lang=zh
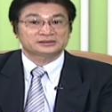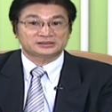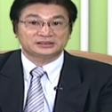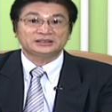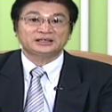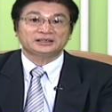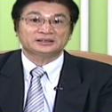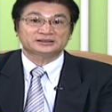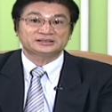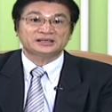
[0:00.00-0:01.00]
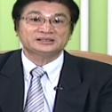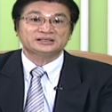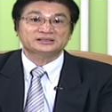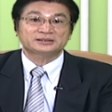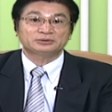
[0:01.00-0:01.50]
集体的接
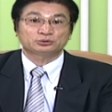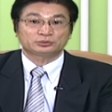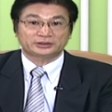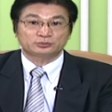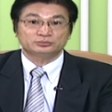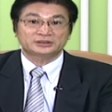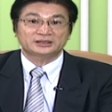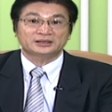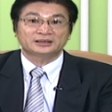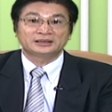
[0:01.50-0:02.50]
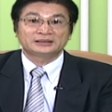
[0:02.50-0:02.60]
近这么多的顾客，